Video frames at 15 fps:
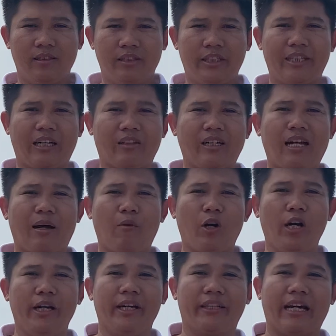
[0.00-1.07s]
Xin chào tất cả mọi
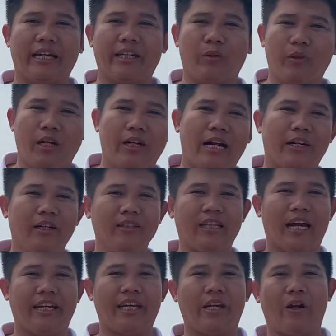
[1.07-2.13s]
người, hiện tại Trọng Thơ đang đứng
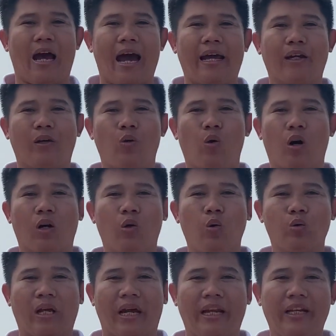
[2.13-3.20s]
tại giai đoạn 2 của
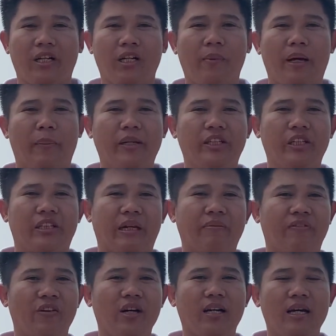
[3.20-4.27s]
khu tái định cư bên West Trân Thành Bình
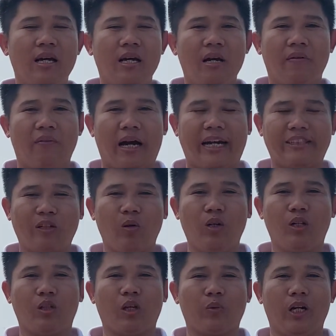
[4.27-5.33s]
Phước Và ngay sau lưng
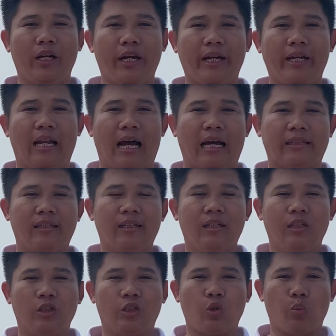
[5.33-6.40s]
Trọng Thơ đây là
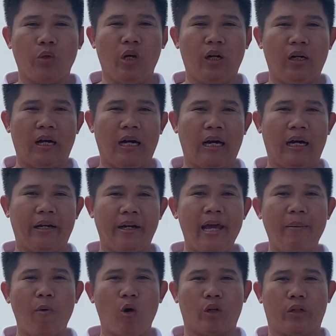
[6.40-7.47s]
trục đường à,
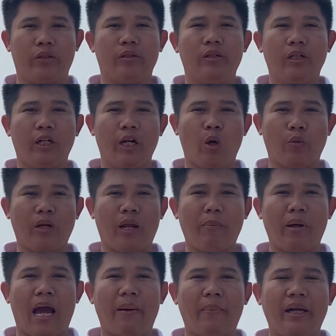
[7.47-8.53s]
D1 rộng
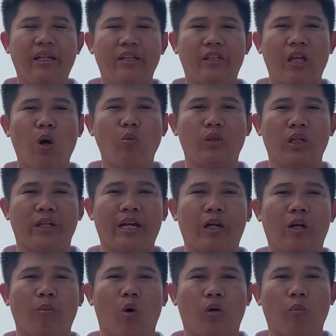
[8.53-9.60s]
52m thông từ giai
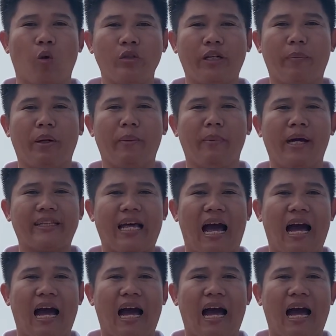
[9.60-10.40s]
đoạn 1 450 ha